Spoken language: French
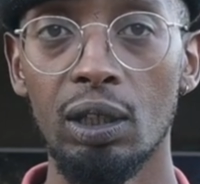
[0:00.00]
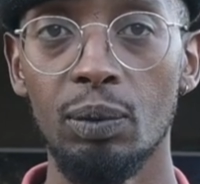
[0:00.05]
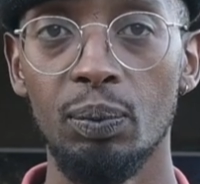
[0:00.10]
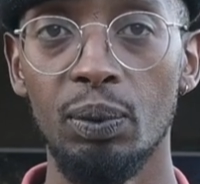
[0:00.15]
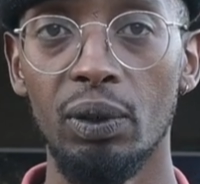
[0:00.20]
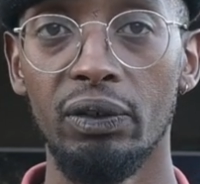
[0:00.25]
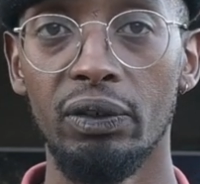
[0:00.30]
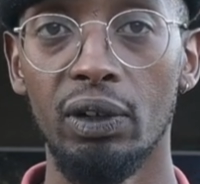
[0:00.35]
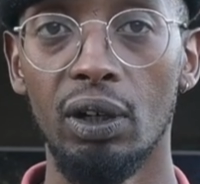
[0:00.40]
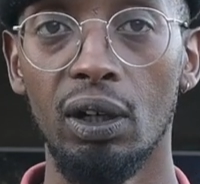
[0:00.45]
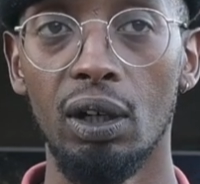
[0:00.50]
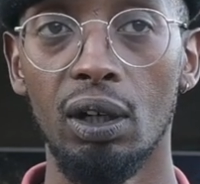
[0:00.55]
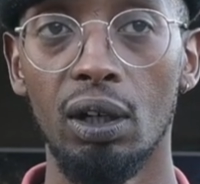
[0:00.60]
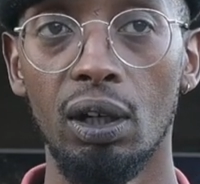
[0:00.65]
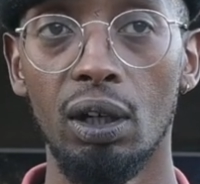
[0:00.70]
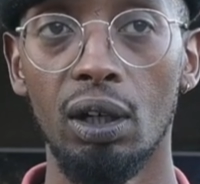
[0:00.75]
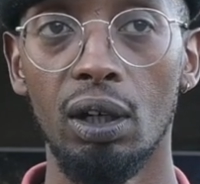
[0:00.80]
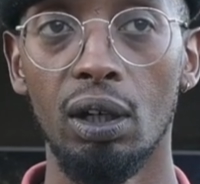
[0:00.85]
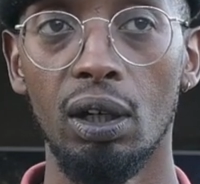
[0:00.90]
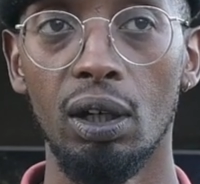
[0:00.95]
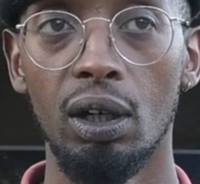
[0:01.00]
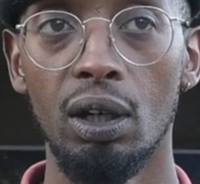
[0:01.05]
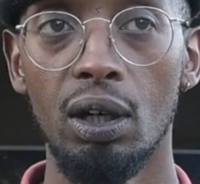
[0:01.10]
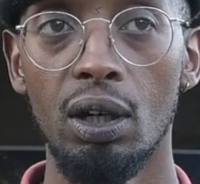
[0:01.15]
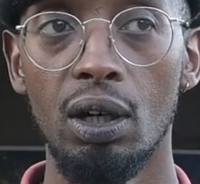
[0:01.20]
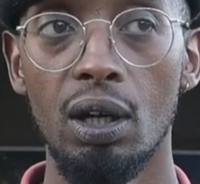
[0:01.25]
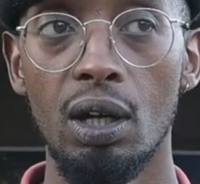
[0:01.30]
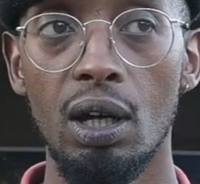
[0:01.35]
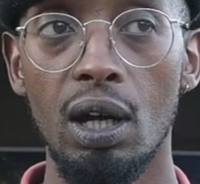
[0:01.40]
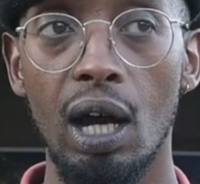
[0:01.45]
peuvent euh,
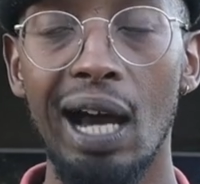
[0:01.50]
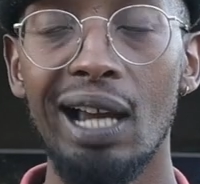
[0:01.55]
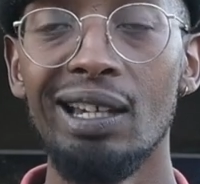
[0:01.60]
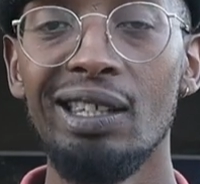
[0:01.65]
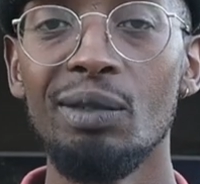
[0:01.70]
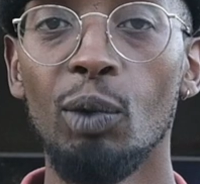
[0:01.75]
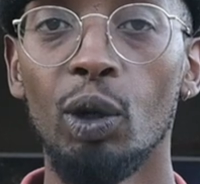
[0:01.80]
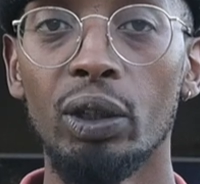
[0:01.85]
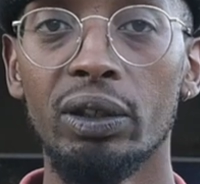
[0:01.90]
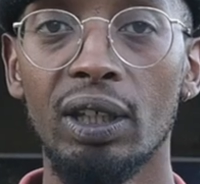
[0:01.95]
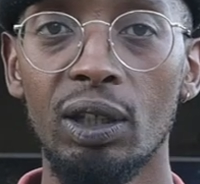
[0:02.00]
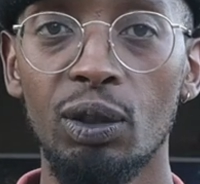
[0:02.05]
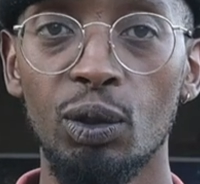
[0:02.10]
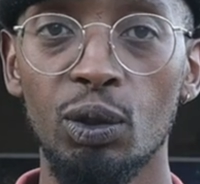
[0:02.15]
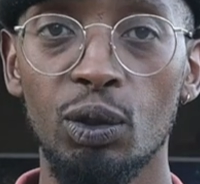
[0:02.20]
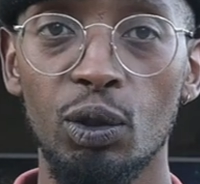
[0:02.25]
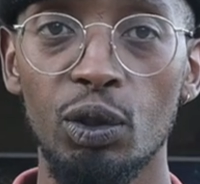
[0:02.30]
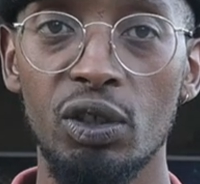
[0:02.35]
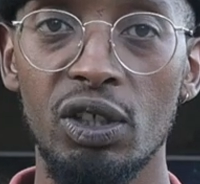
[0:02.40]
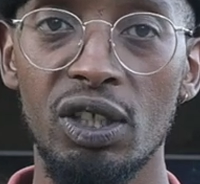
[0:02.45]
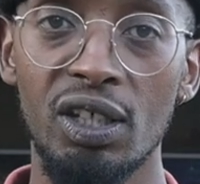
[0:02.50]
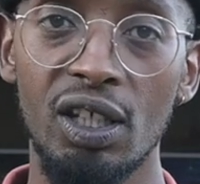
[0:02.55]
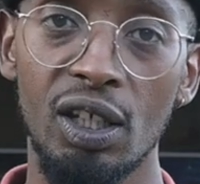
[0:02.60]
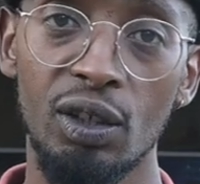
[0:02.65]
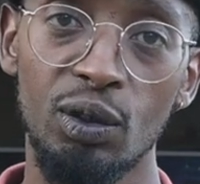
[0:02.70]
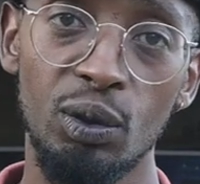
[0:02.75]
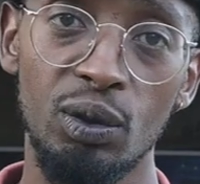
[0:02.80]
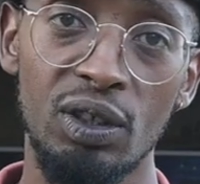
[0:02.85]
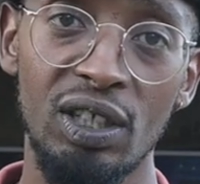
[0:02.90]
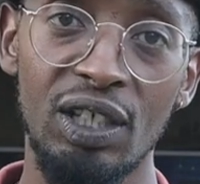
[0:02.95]
alimenter notre quotidien
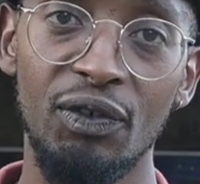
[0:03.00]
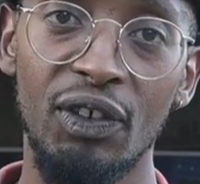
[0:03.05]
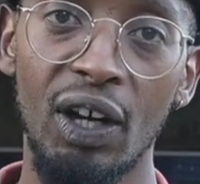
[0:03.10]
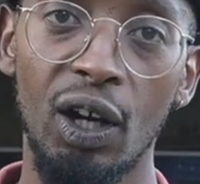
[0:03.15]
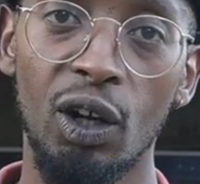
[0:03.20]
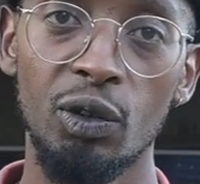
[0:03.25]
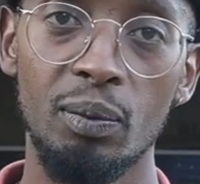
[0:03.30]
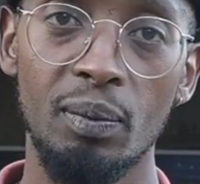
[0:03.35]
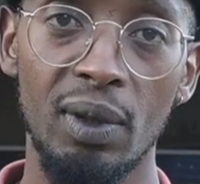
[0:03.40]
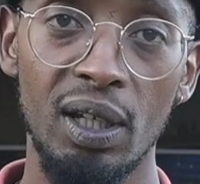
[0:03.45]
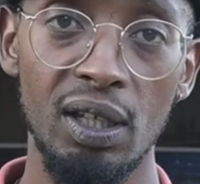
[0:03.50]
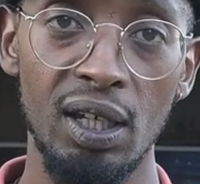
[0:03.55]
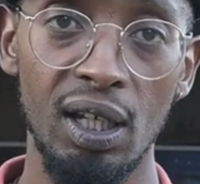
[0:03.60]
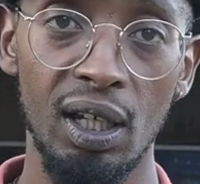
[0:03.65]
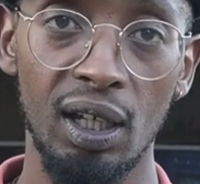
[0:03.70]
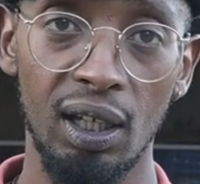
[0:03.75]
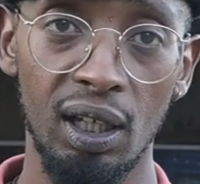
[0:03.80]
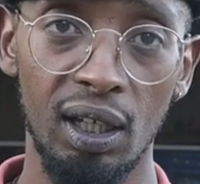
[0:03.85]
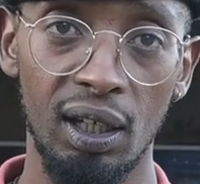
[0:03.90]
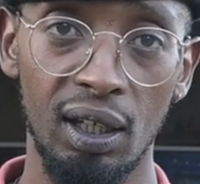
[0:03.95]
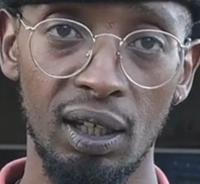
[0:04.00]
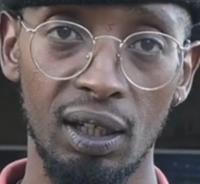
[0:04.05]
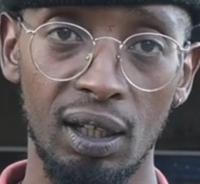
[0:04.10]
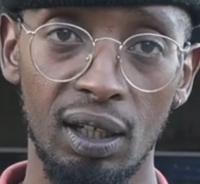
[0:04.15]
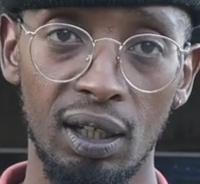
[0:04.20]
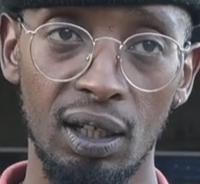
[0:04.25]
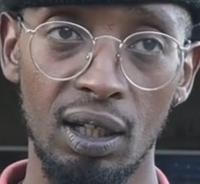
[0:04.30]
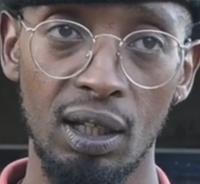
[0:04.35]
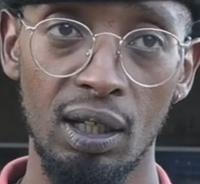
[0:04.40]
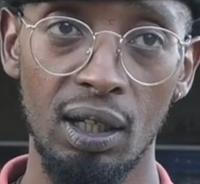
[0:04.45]
de différentes manières et
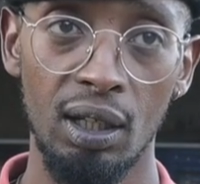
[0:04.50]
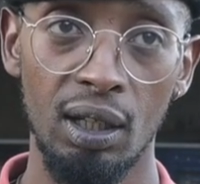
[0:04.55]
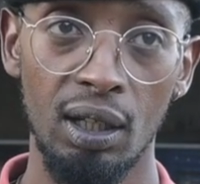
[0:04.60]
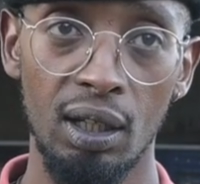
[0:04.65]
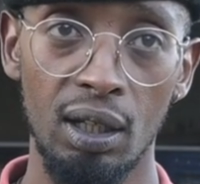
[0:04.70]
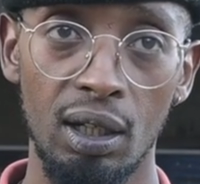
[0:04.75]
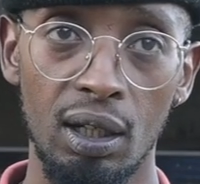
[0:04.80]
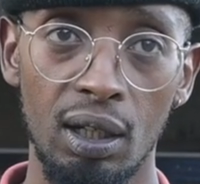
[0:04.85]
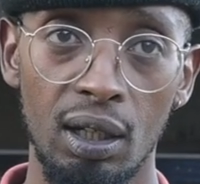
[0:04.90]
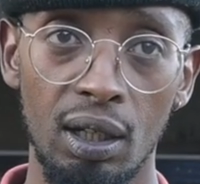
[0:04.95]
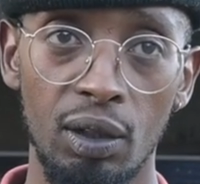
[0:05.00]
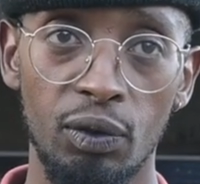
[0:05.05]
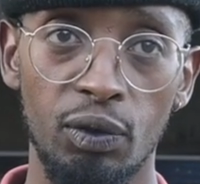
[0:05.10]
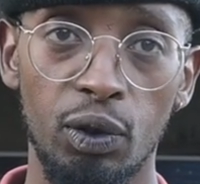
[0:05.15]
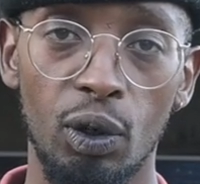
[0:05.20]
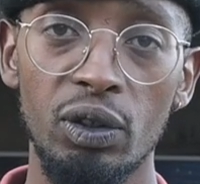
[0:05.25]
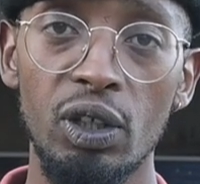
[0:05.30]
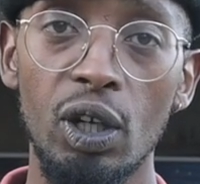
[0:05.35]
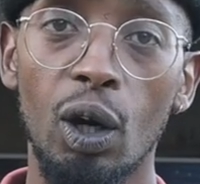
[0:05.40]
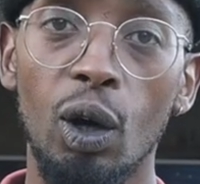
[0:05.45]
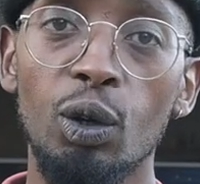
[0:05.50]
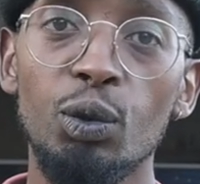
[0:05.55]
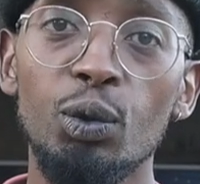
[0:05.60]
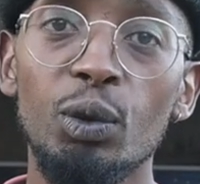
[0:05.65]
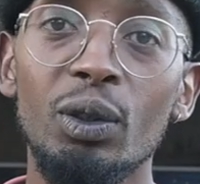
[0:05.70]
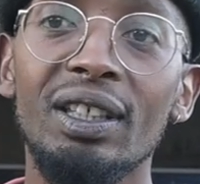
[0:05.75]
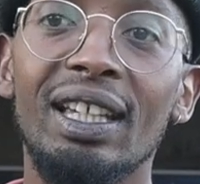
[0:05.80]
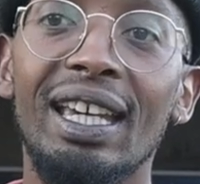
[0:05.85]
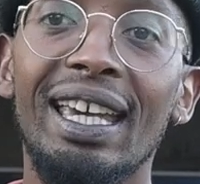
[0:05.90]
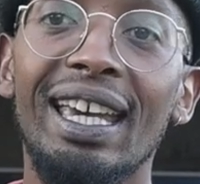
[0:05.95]
fournir en nous
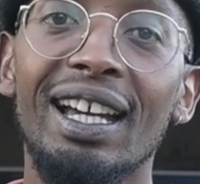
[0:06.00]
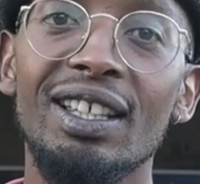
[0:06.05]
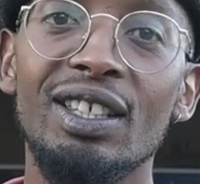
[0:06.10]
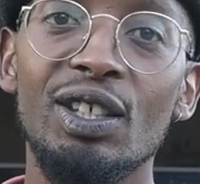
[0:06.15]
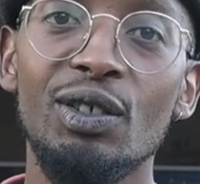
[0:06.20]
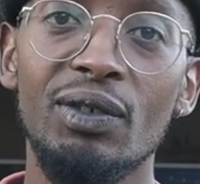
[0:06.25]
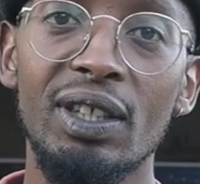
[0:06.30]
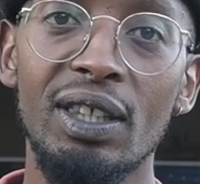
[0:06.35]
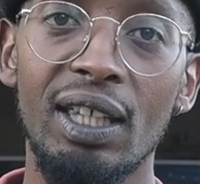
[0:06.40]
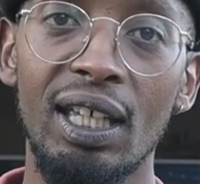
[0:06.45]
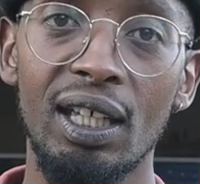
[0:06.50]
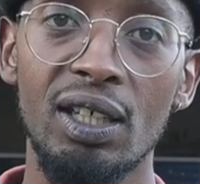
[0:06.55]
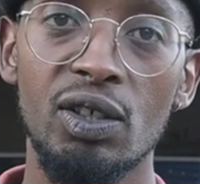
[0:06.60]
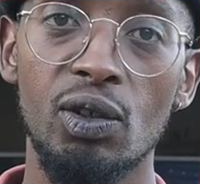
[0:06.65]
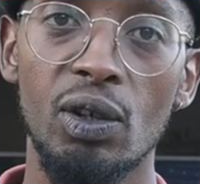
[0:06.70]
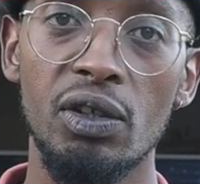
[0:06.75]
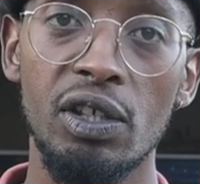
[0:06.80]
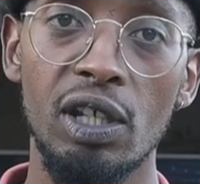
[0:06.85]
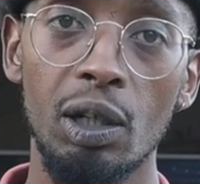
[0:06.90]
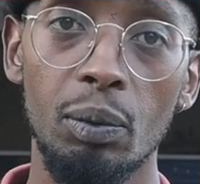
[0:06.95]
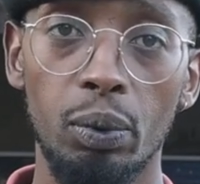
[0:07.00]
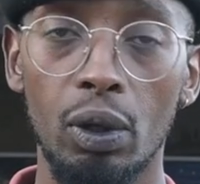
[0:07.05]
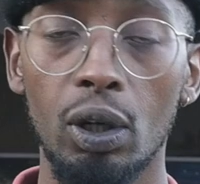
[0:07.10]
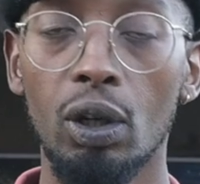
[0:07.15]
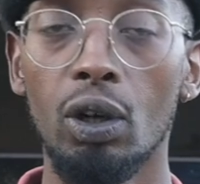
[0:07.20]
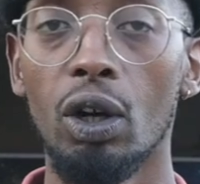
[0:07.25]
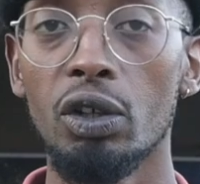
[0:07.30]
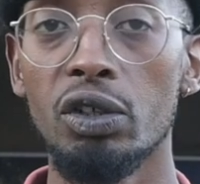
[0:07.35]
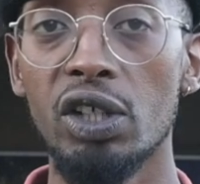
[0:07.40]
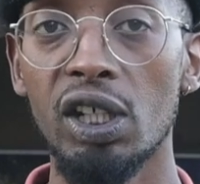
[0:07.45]
une créativité essentielle pour
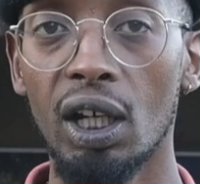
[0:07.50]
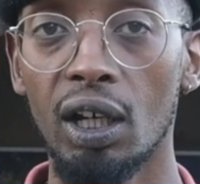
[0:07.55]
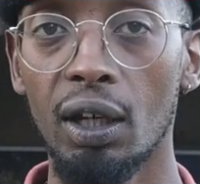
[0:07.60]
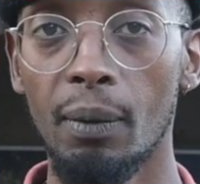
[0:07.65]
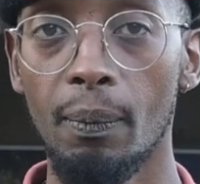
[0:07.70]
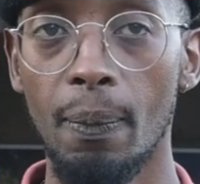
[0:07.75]
grandir.